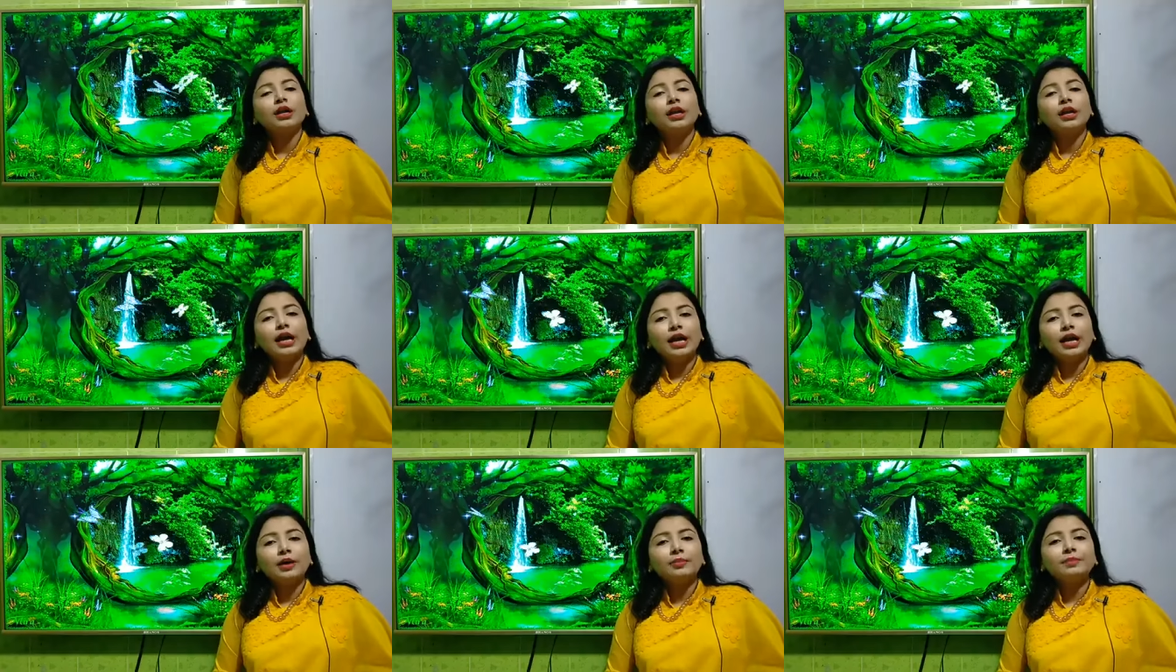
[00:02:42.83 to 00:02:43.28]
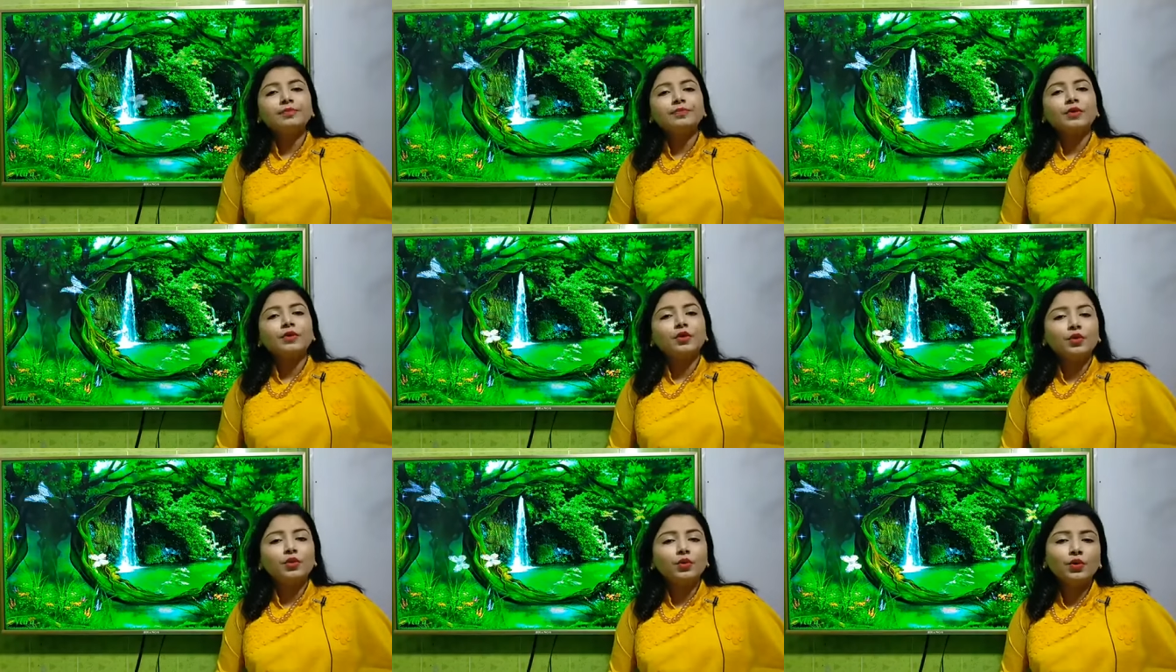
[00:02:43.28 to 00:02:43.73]
নাম
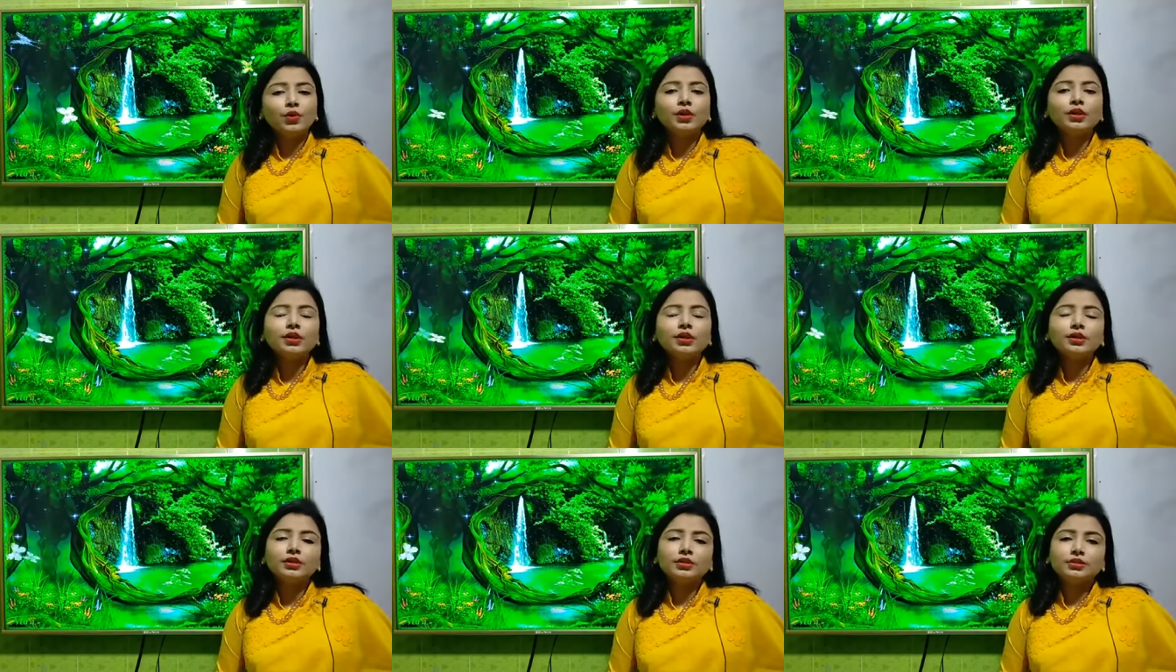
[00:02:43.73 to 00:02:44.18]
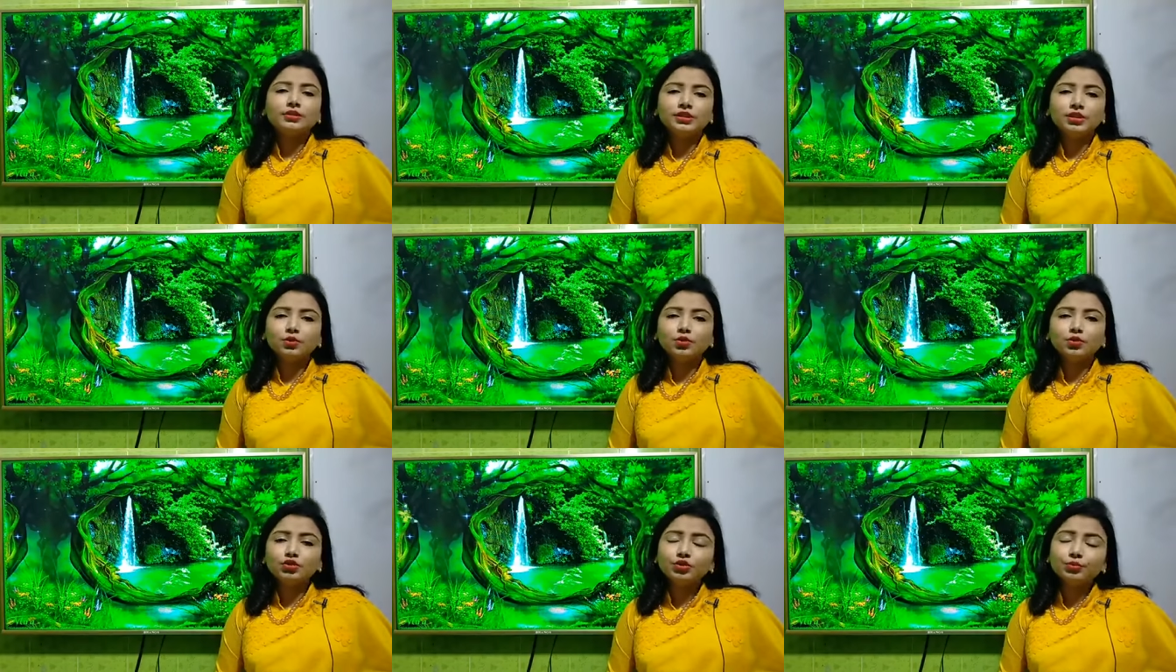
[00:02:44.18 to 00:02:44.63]
রোল যে
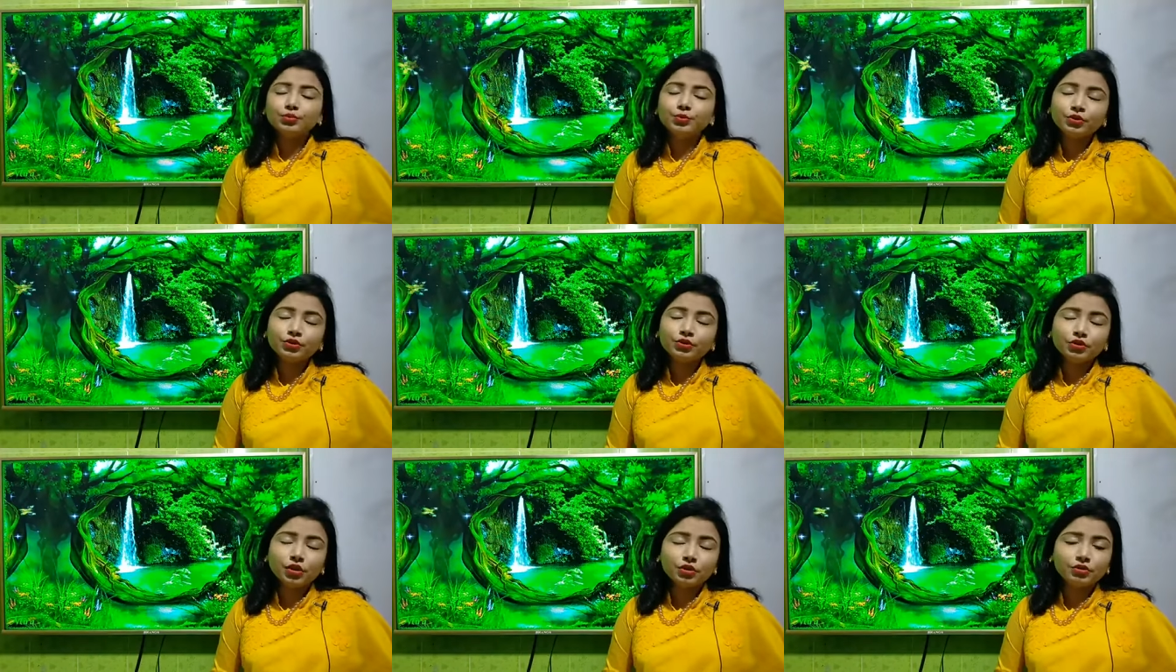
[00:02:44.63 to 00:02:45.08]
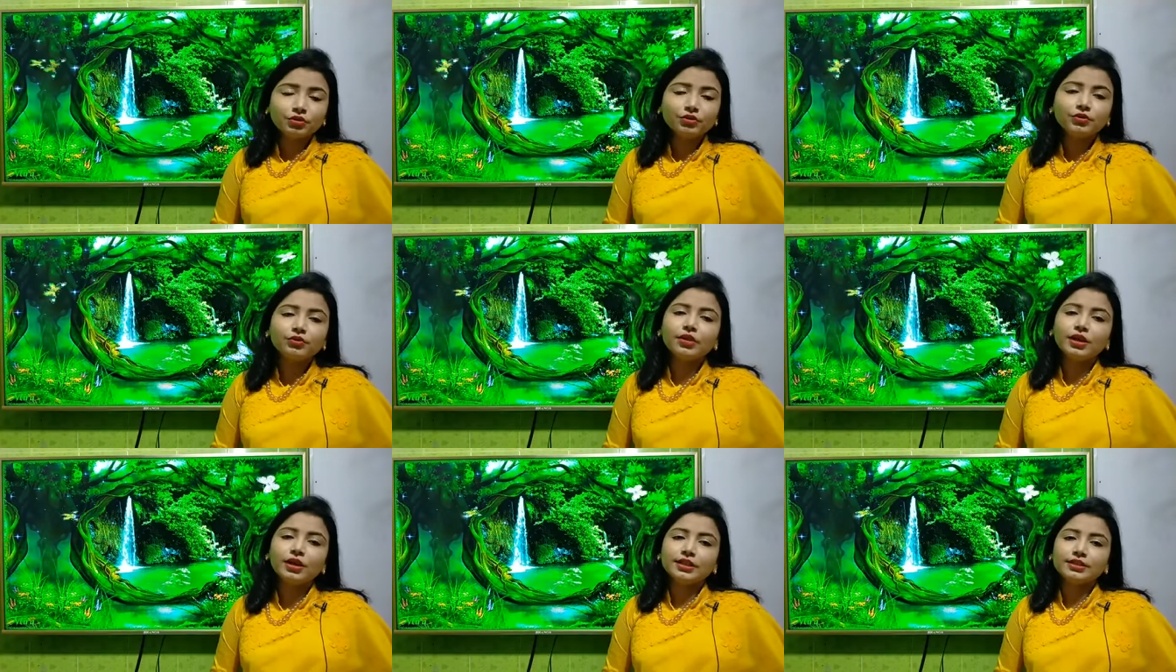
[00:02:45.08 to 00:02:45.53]
গুরুত্বপূর্ণ
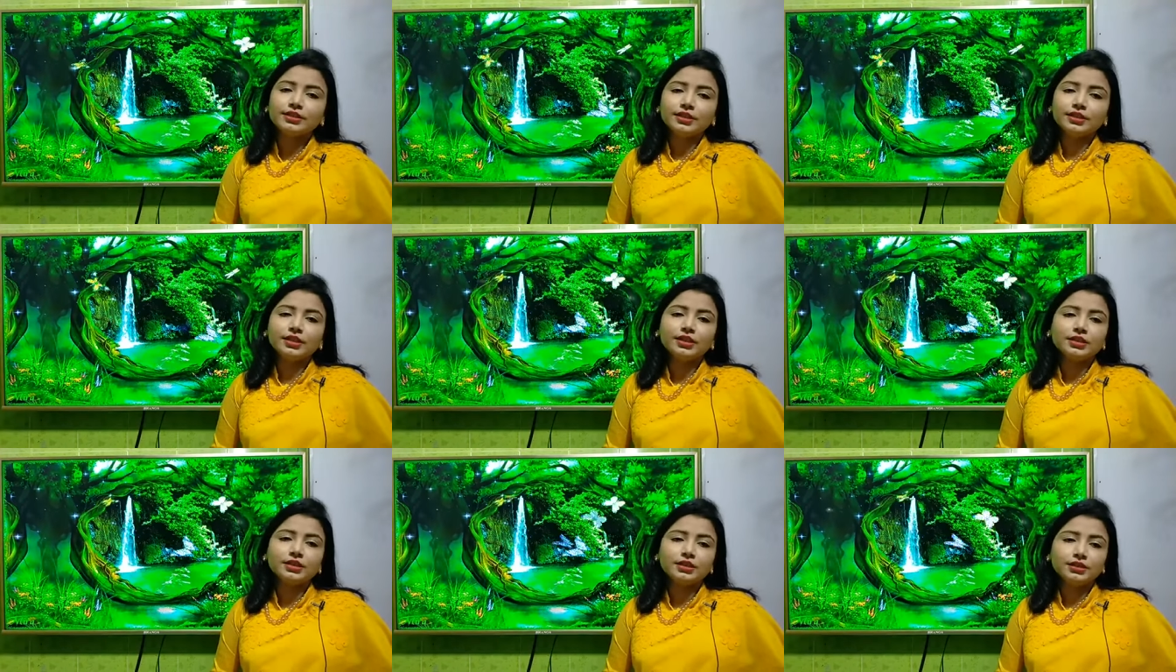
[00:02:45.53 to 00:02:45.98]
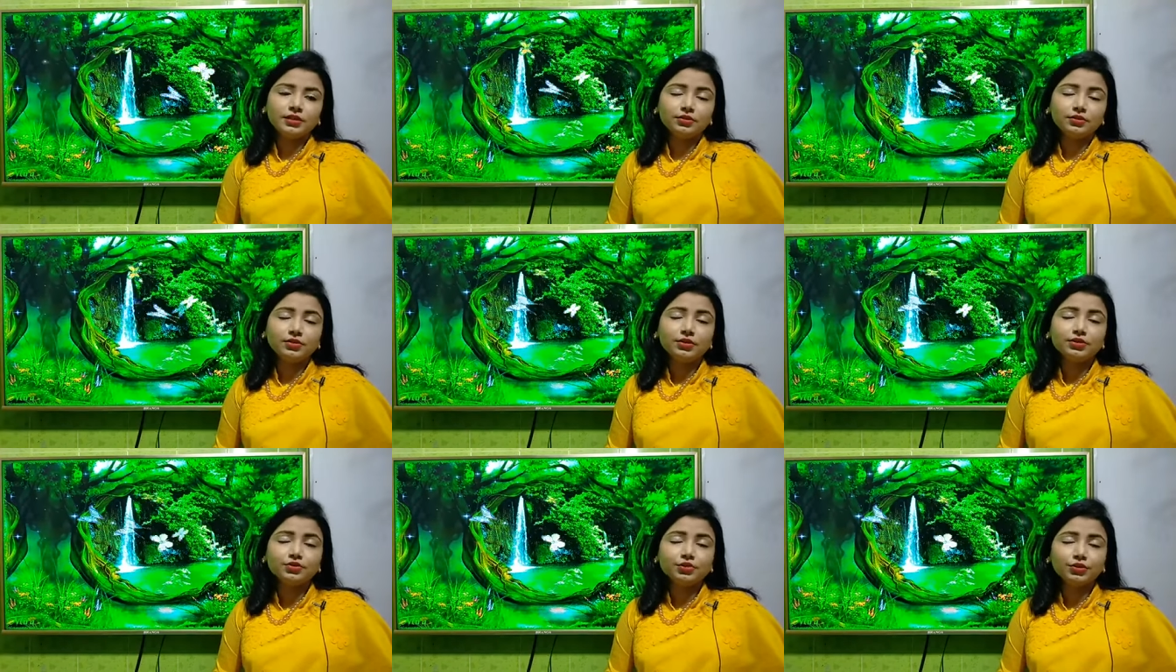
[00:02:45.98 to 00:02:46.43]
তথ্যগুলো আছে
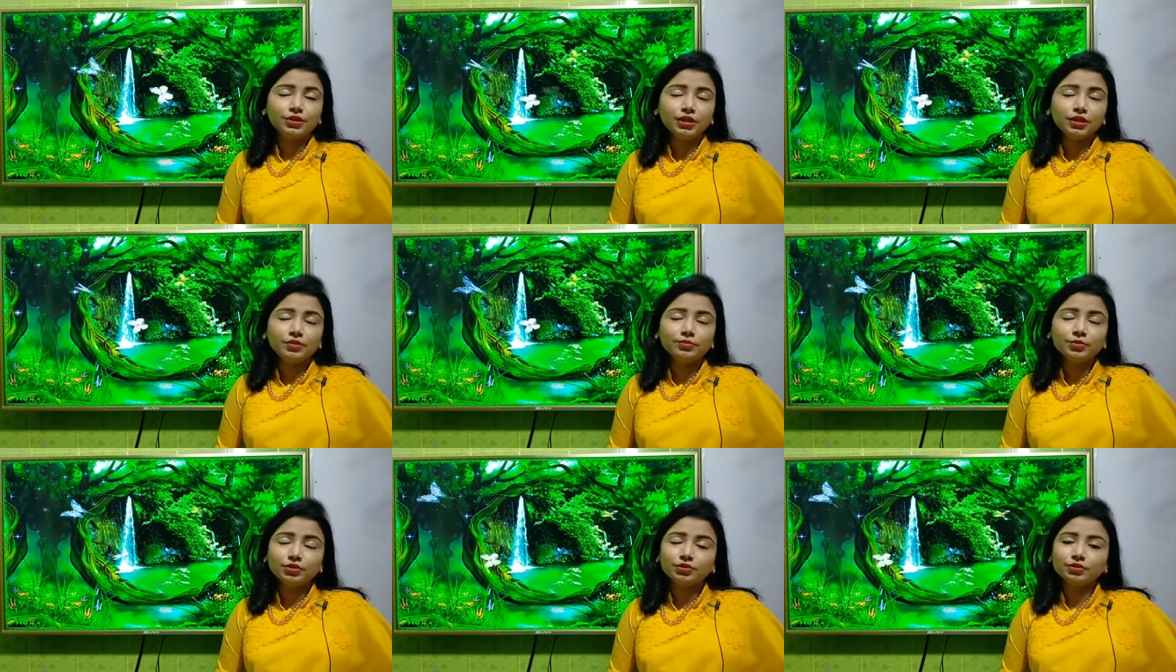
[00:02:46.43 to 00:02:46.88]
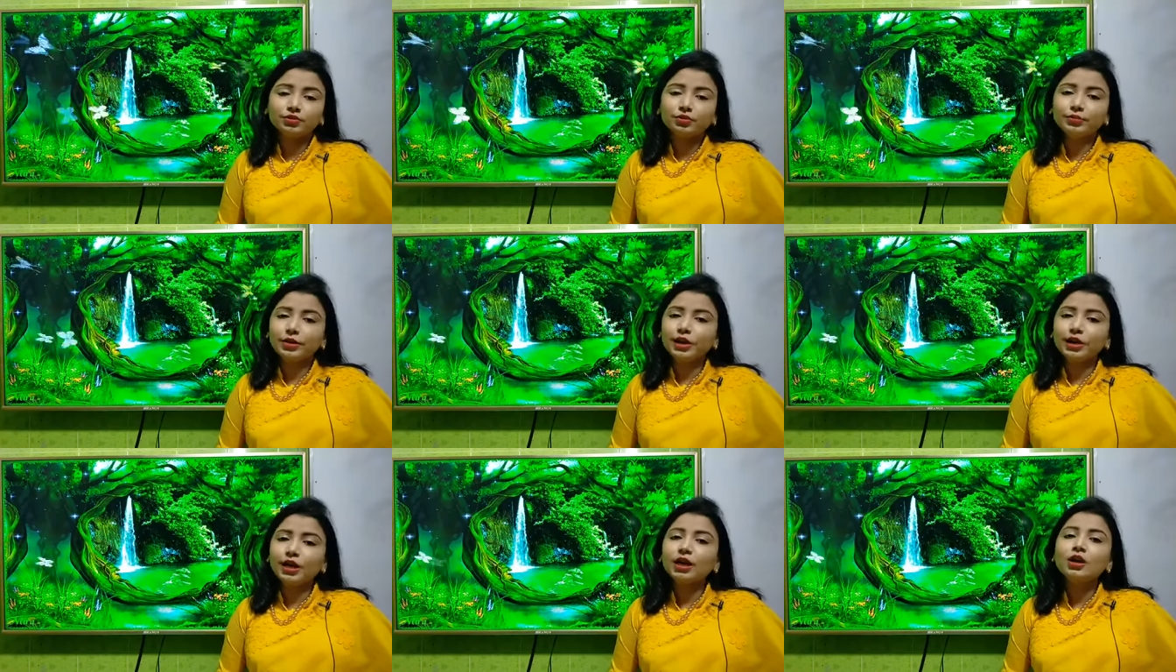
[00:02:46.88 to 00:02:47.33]
সেগুলো সঠিক মতো
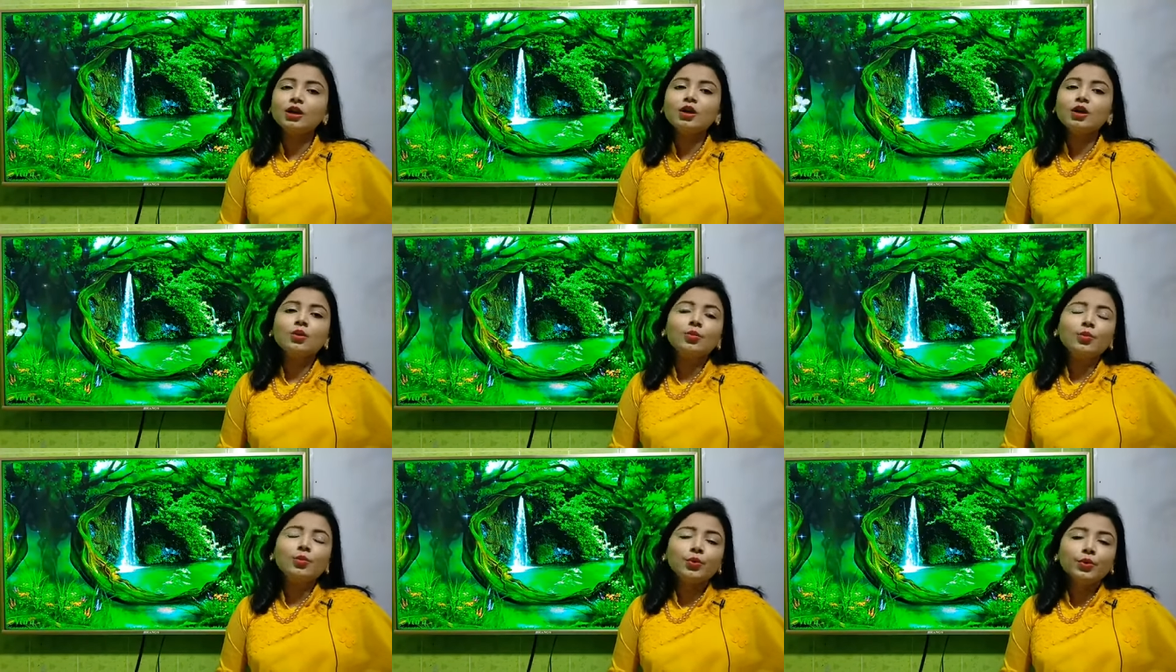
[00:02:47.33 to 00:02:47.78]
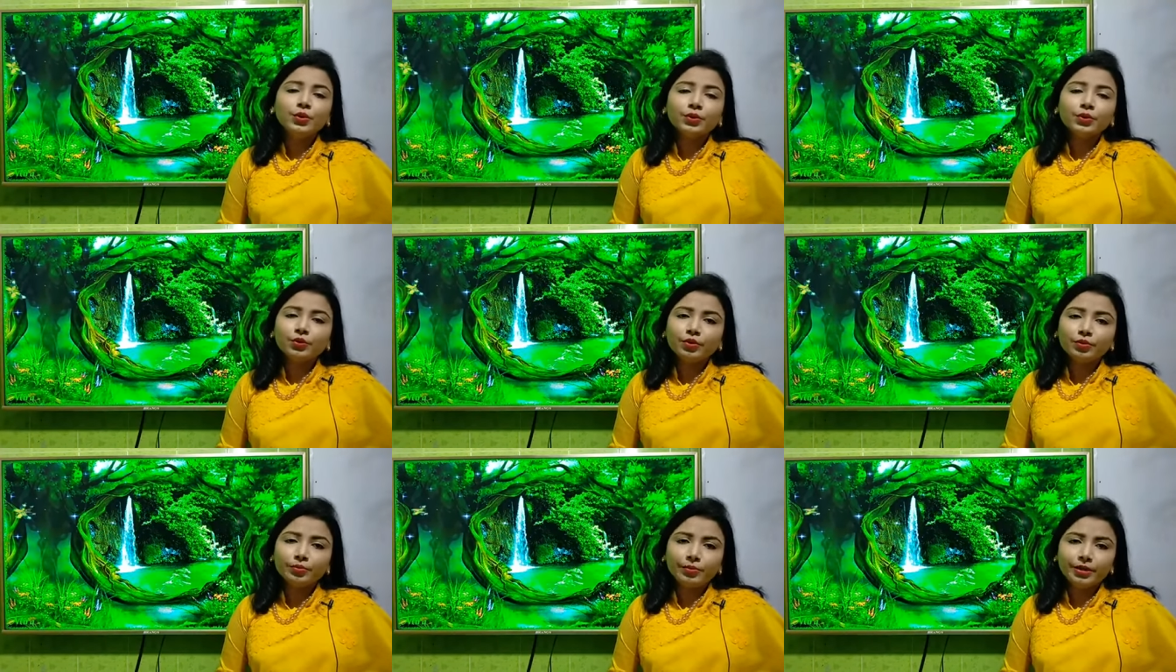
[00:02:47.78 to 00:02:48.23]
তোমরা পূরণ
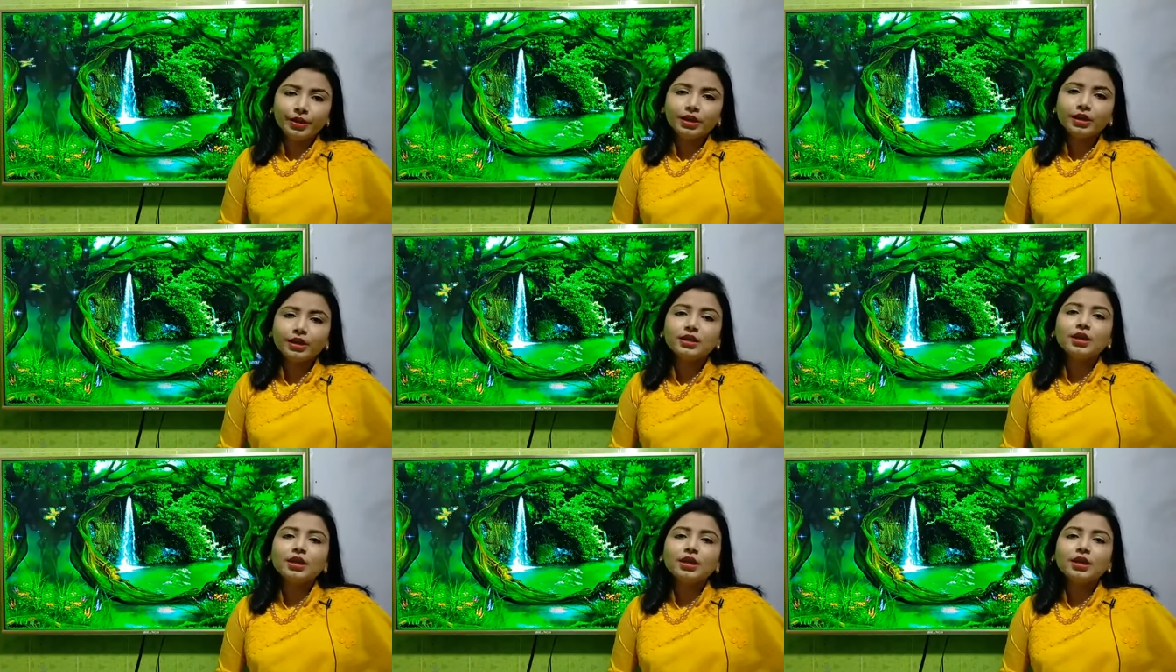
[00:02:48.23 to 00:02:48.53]
করবে